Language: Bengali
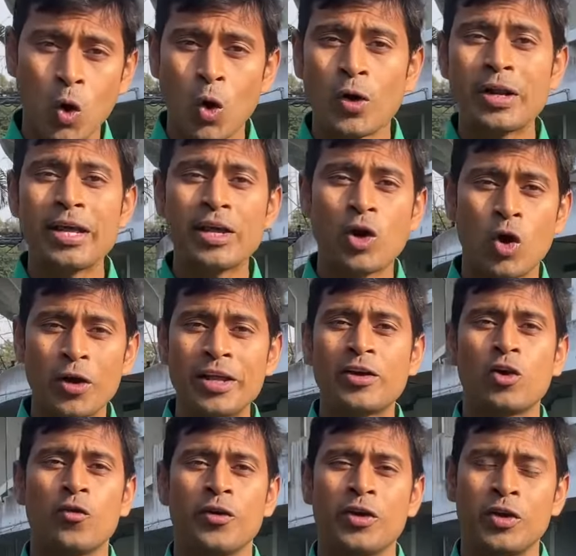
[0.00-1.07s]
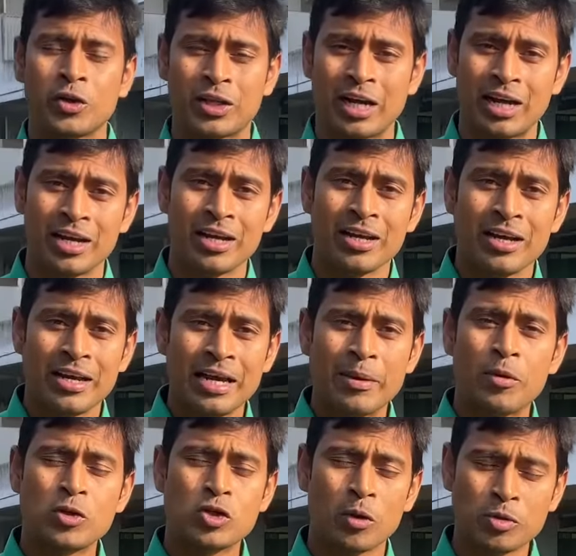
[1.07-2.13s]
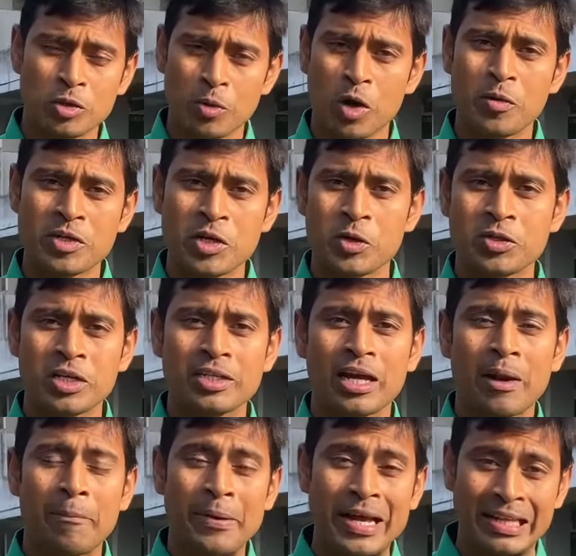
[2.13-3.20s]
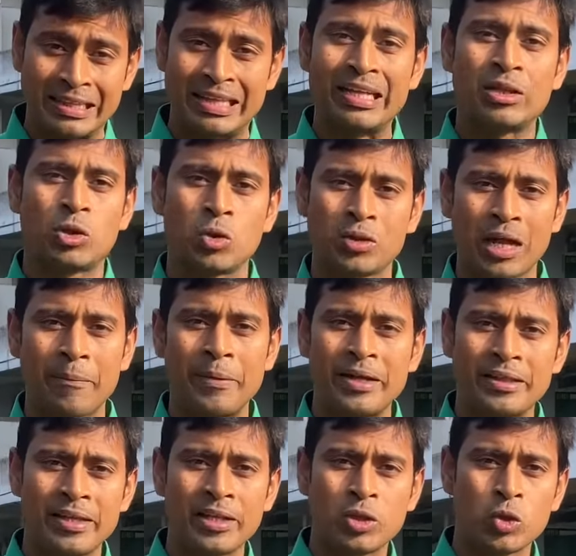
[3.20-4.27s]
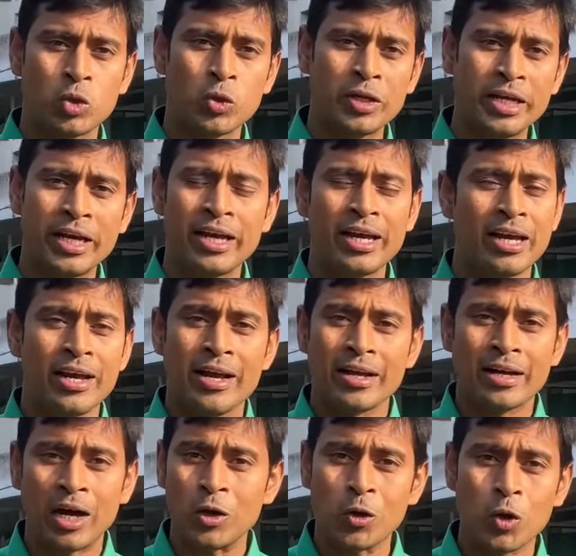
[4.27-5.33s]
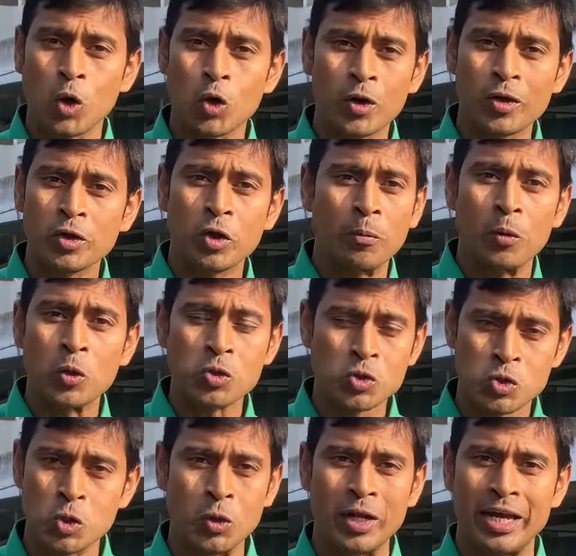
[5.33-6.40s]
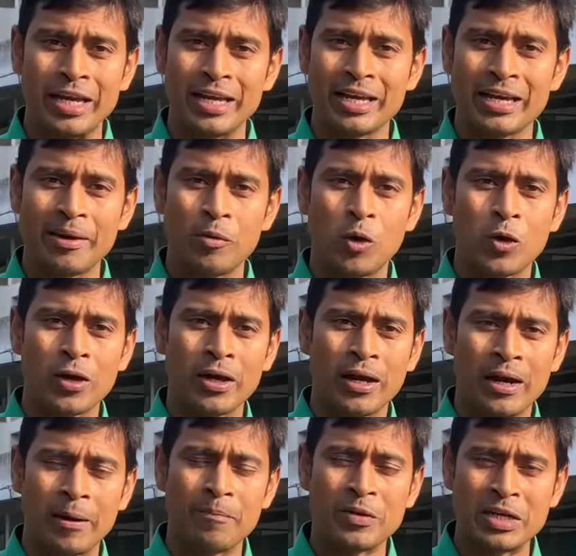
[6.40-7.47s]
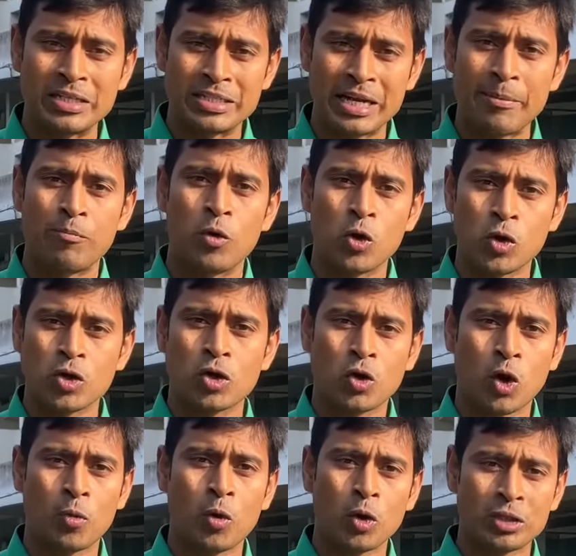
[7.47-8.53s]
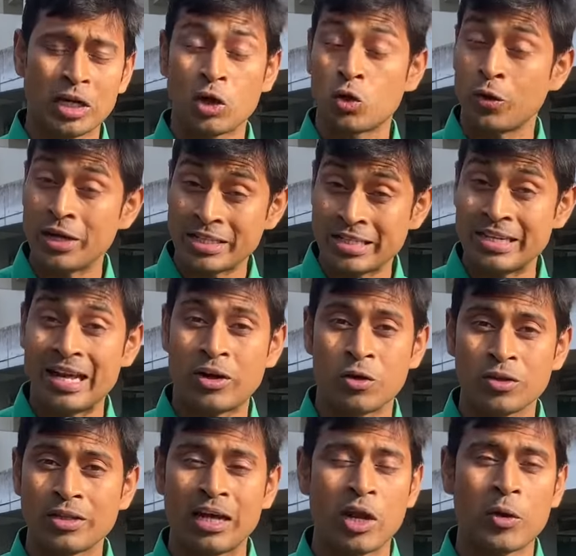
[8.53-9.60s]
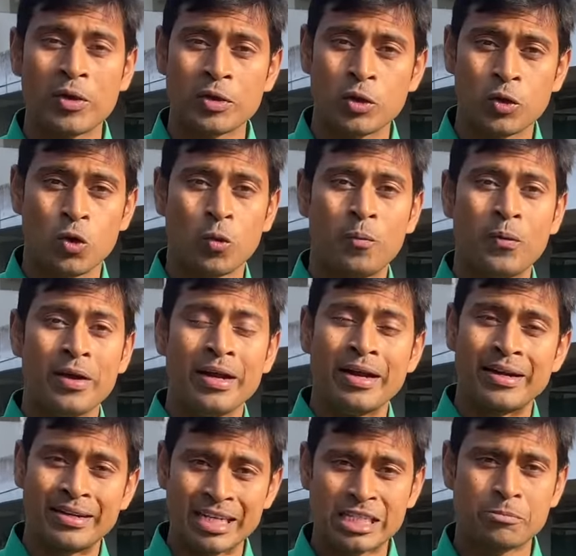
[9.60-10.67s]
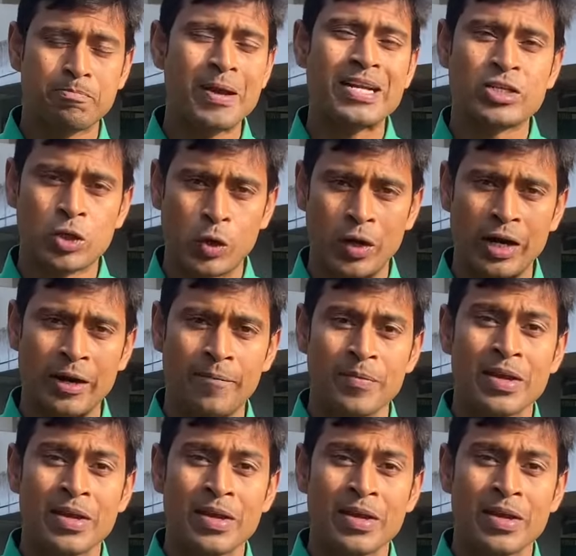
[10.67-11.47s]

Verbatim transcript: অনেক অনেক অভিজ্ঞতা এবং সবচেয়ে বড় বিষয় হচ্ছে তার ব্যক্তিত্ব তার ব্যক্তিত্ব নিয়ে কারো কোনো কিন্তু প্রশ্ন নেই এবং যে বোর্ড কর্মকর্তারা রয়েছেন এখন তারাও কিন্তু খুব রেসপেক্ট করেন